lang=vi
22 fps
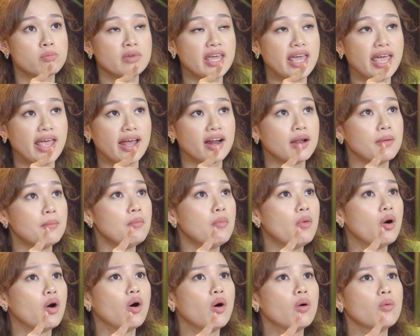lẻ
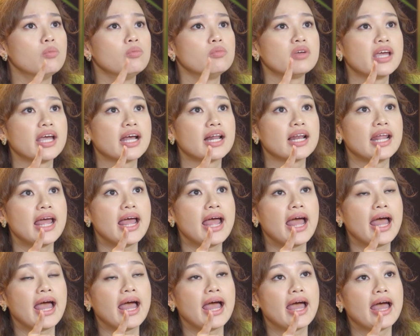một nghìn lẻ
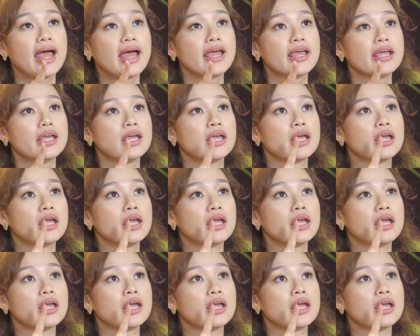hai